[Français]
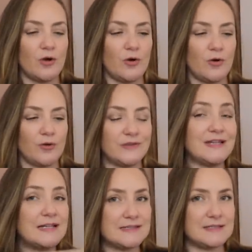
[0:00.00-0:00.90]
en
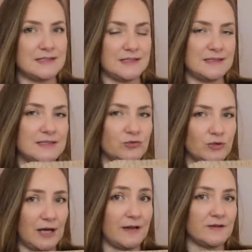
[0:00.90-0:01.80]
élastique qui ne
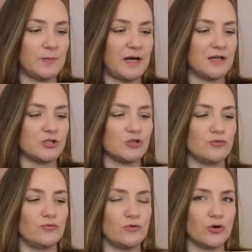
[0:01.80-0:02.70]
gratte pas, je
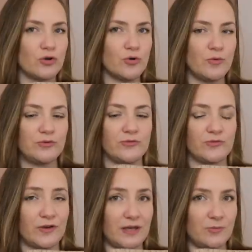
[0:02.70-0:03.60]
vous recommande
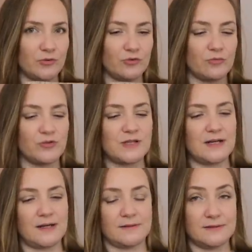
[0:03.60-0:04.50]
vraiment ce
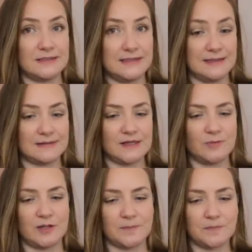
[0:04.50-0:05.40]
modèle-là. Il est très bien.